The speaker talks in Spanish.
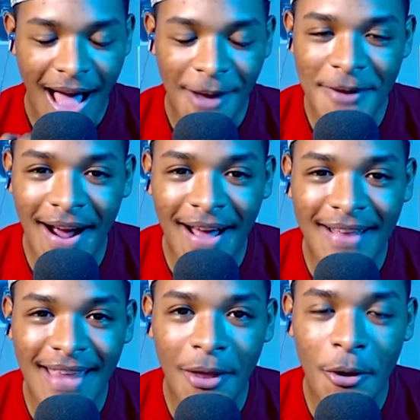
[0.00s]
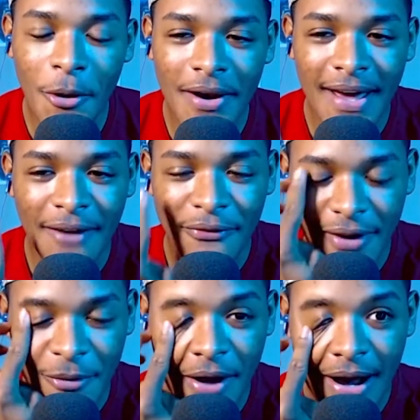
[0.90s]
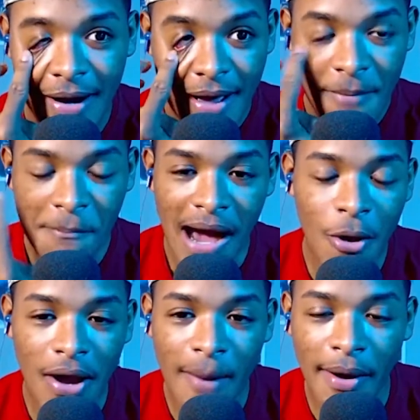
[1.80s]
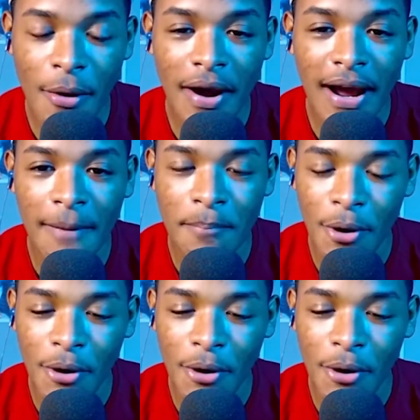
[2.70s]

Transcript: Había cantado gol y era fuera de lugar. Balón que pegó en el